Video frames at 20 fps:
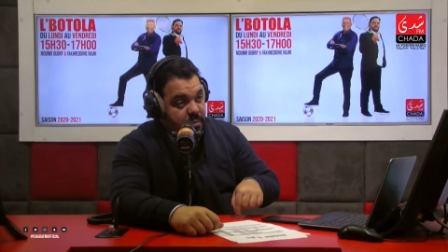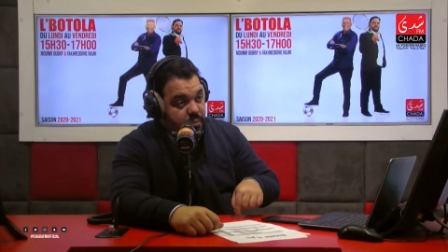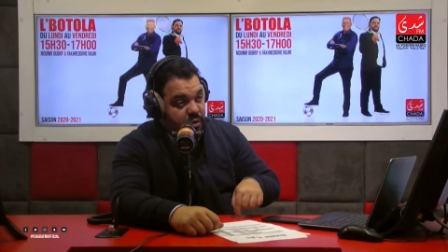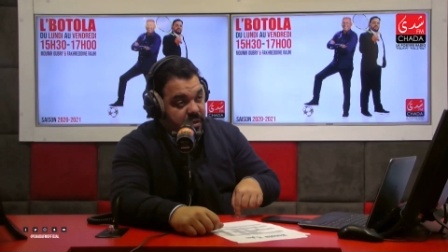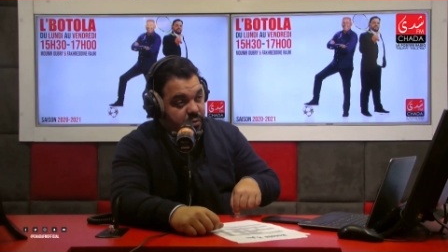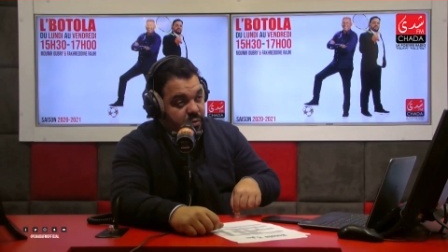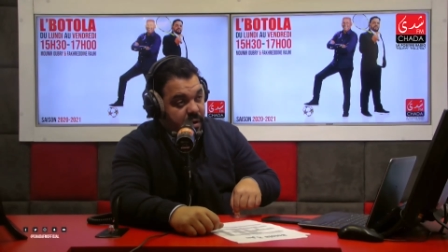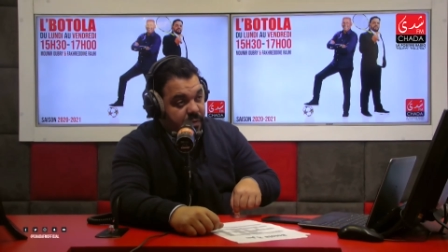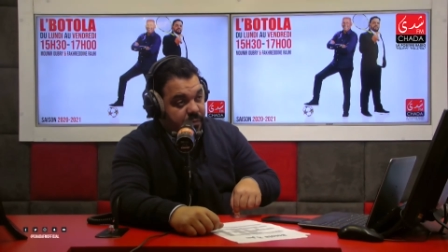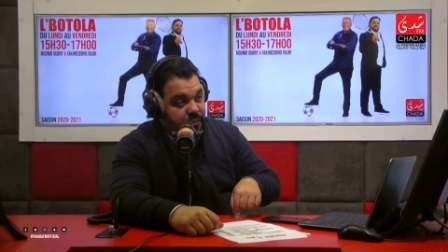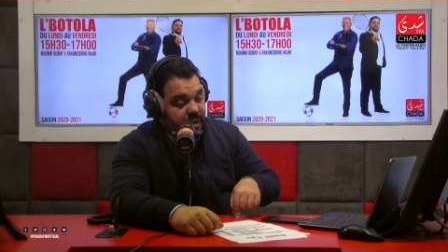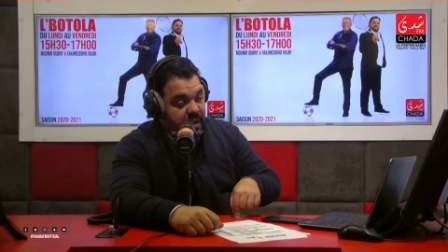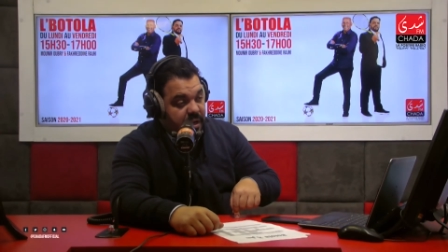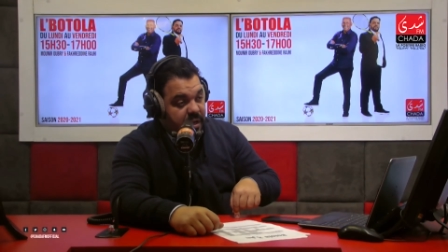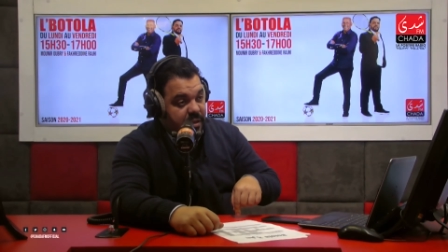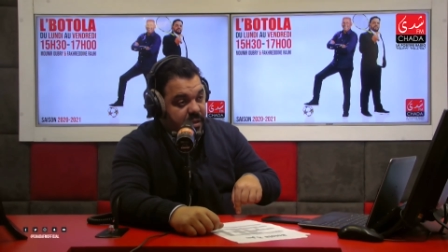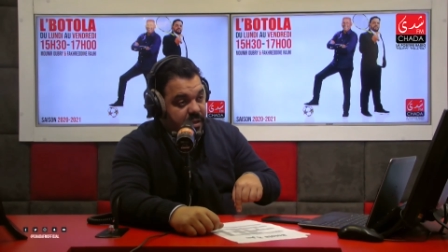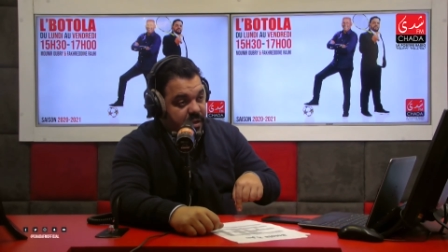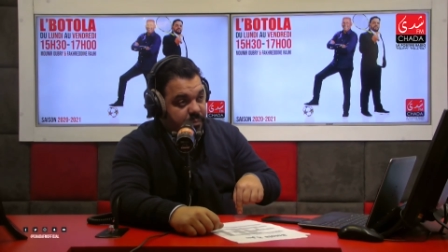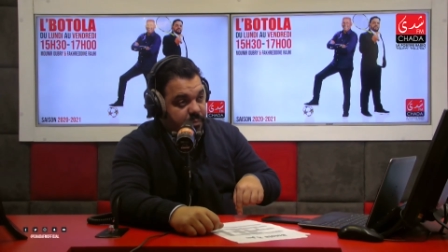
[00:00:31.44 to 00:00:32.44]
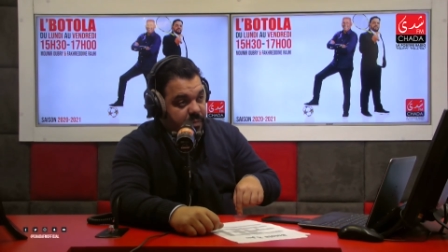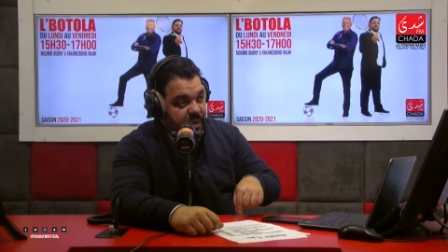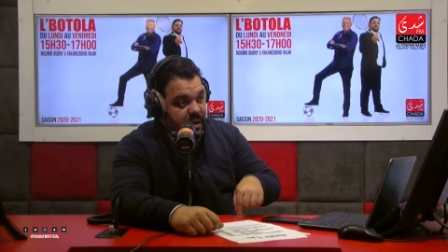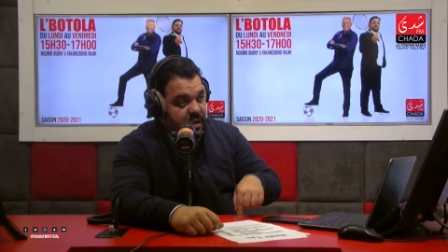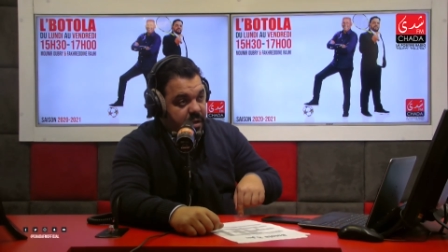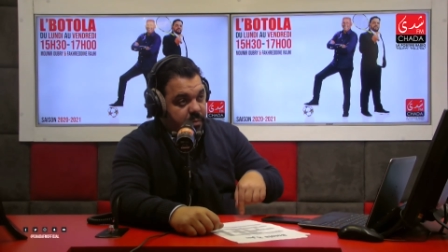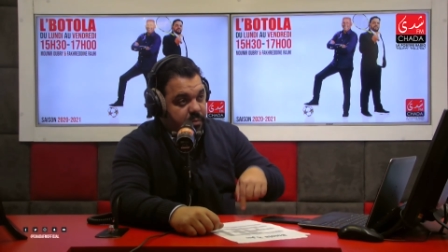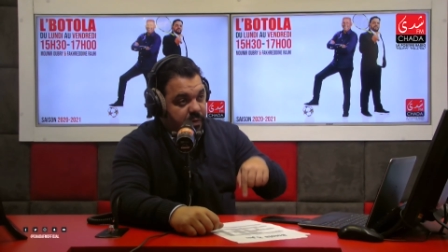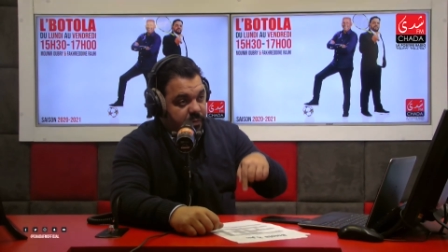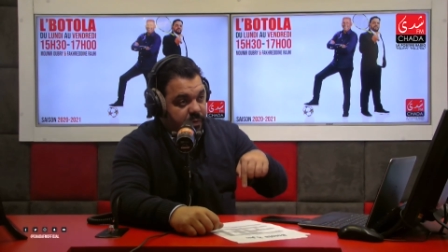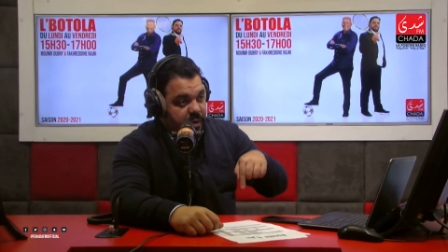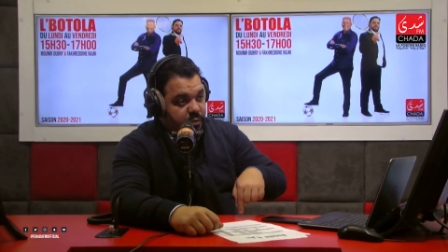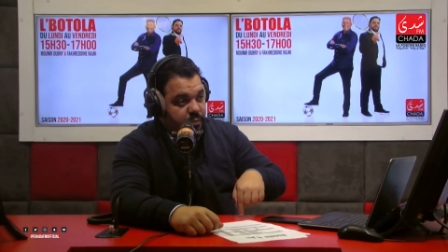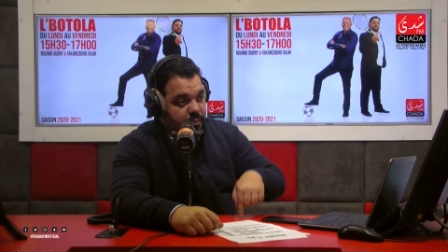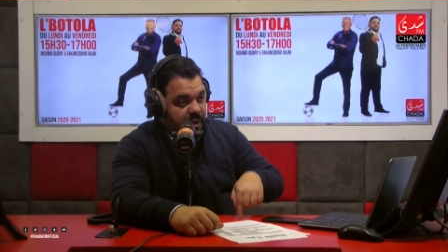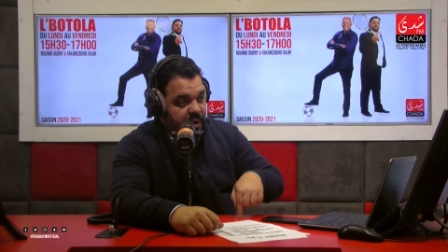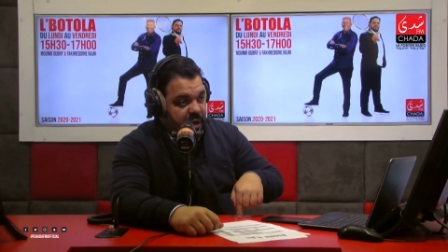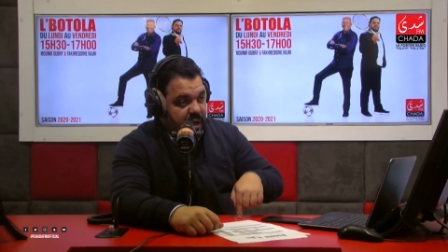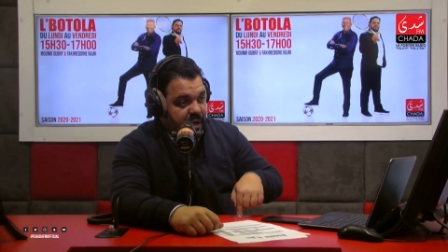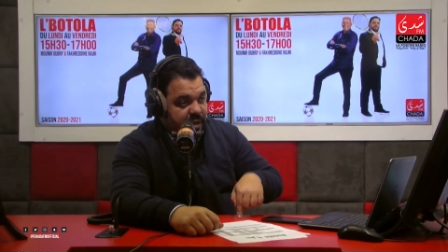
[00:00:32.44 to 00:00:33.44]
محسن ياجور افضل هداف مغربي
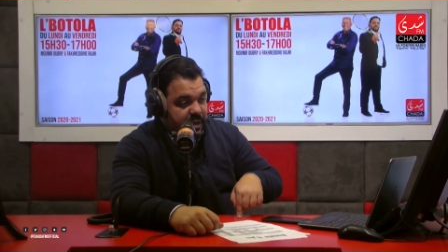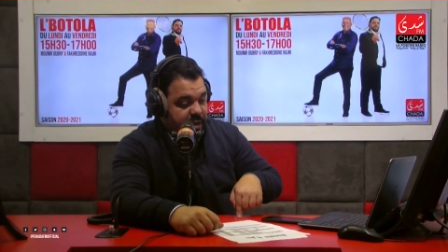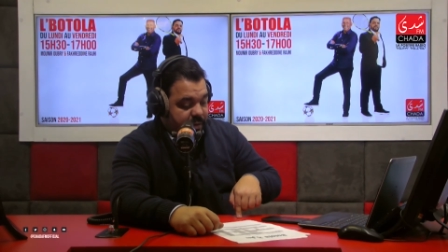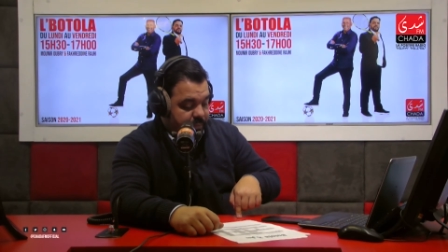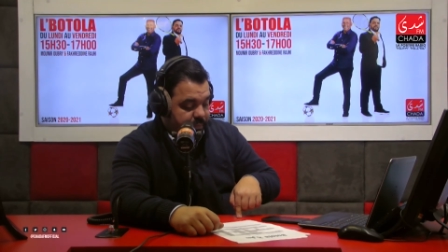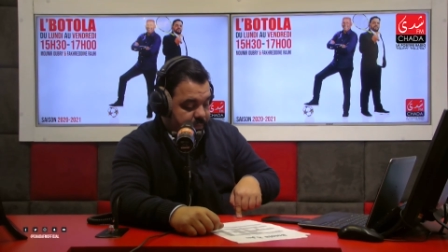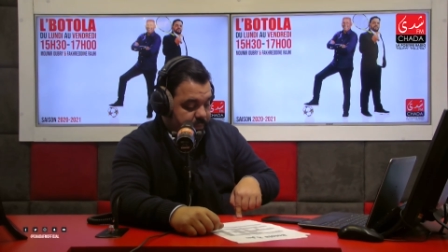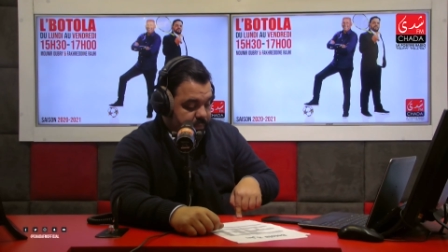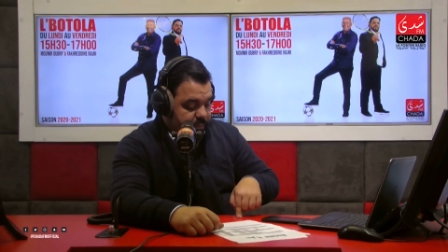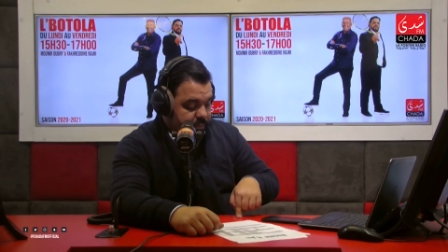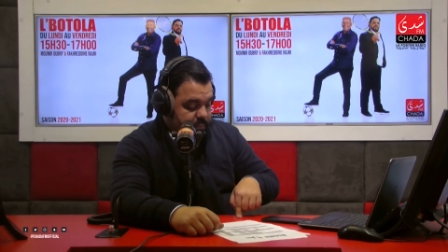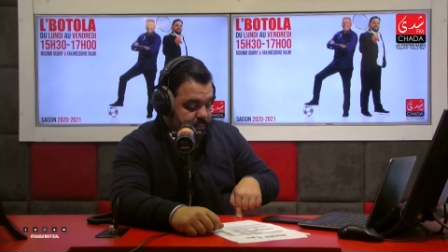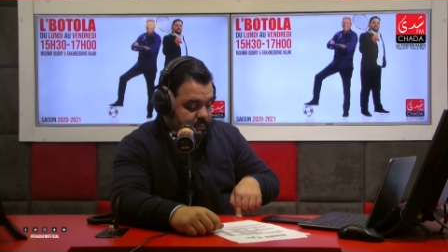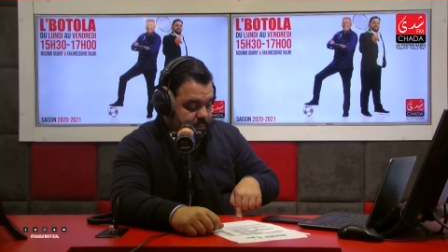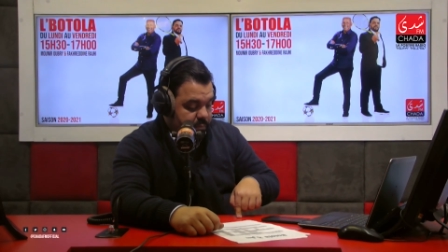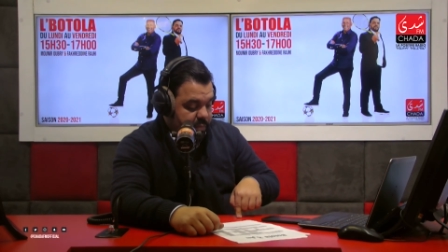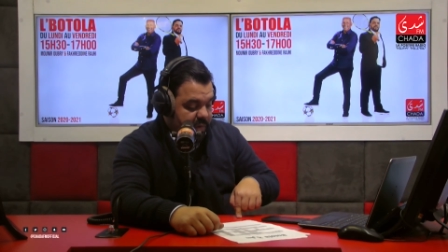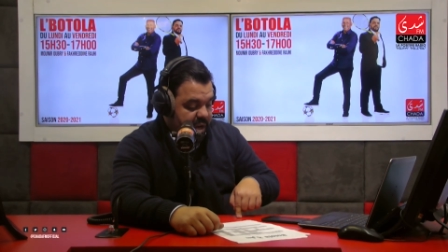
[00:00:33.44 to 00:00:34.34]
في لاكوب لاكاف